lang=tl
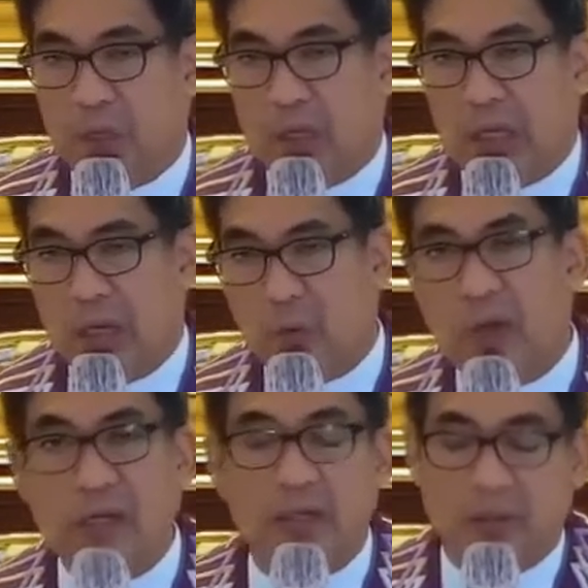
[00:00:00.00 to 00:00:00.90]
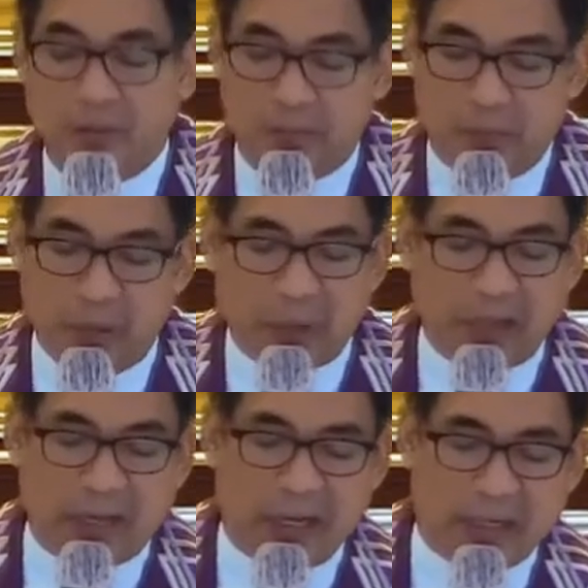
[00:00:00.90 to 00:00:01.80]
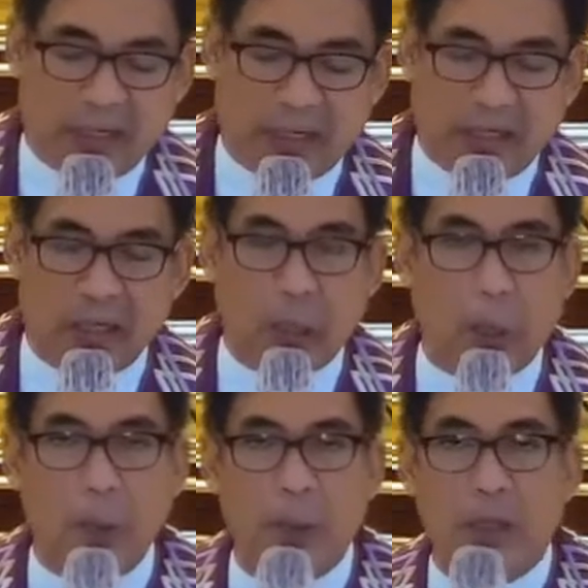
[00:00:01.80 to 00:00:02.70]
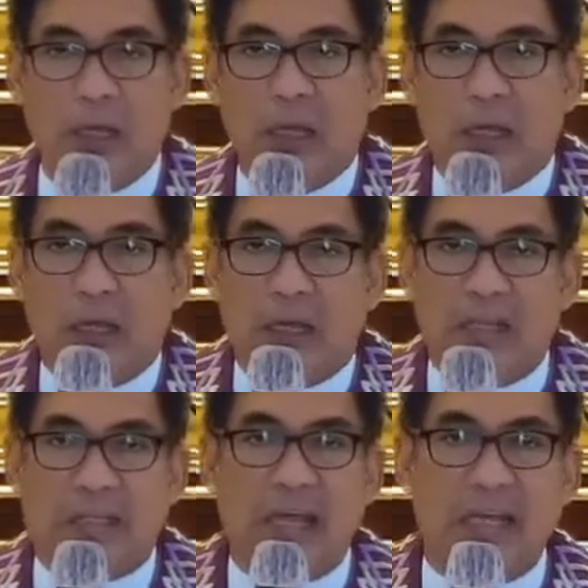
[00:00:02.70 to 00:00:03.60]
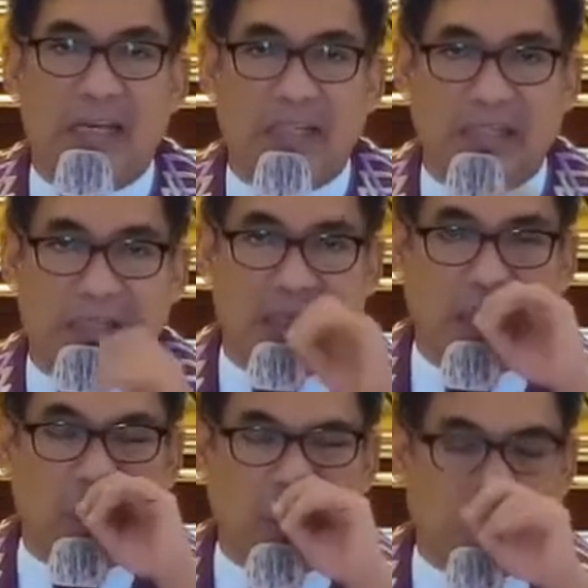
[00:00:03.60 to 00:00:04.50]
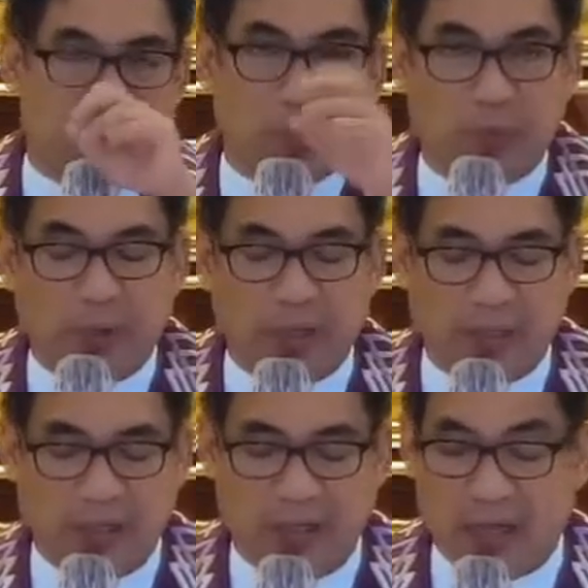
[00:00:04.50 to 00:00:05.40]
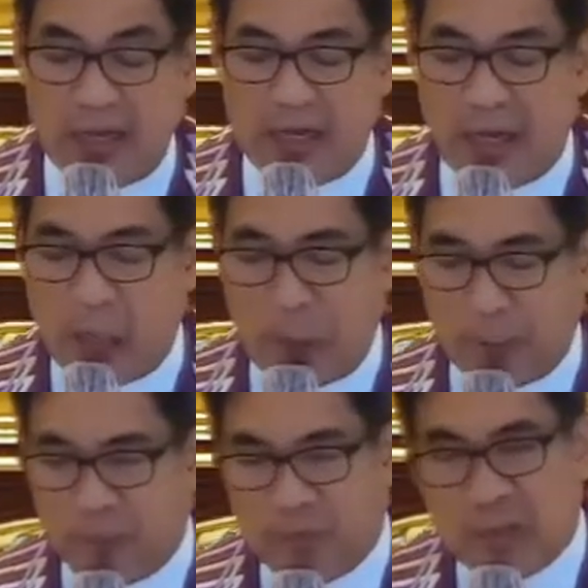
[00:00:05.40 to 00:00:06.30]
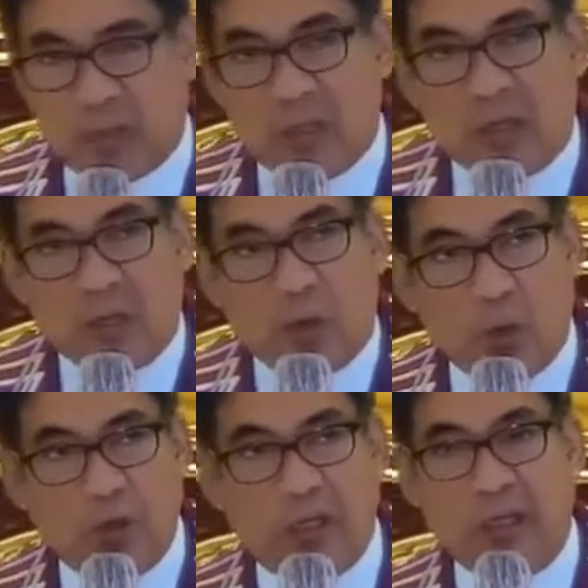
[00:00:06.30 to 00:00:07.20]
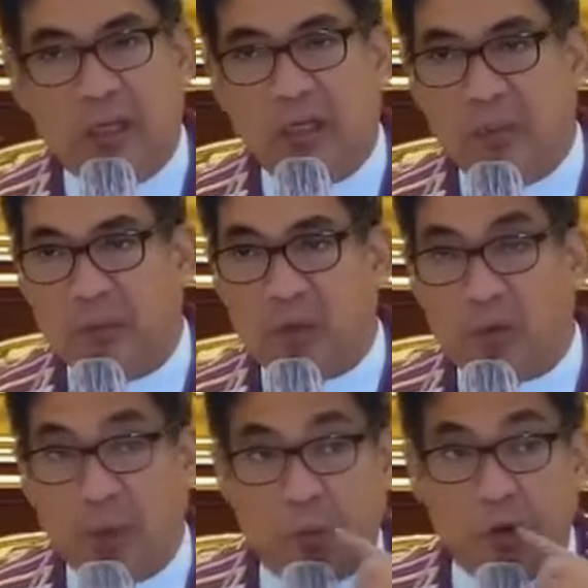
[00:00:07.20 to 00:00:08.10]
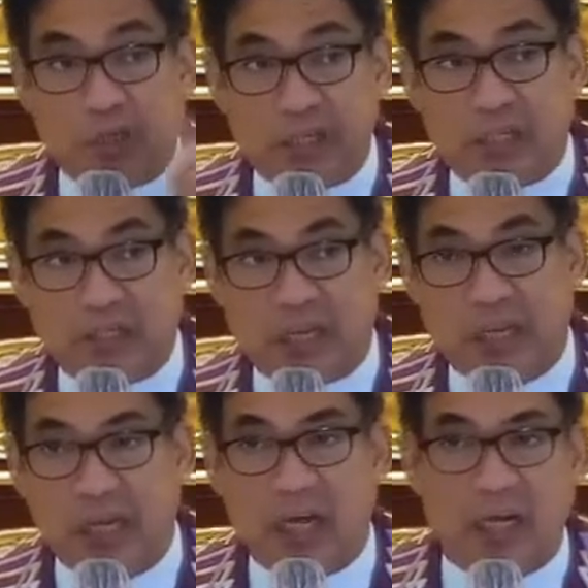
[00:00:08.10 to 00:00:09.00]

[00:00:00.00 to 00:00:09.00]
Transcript: Iwan, pe pakilala ng Isayas, ing meto nga propeta, nga na, o ini, meto nga boses, kingilang,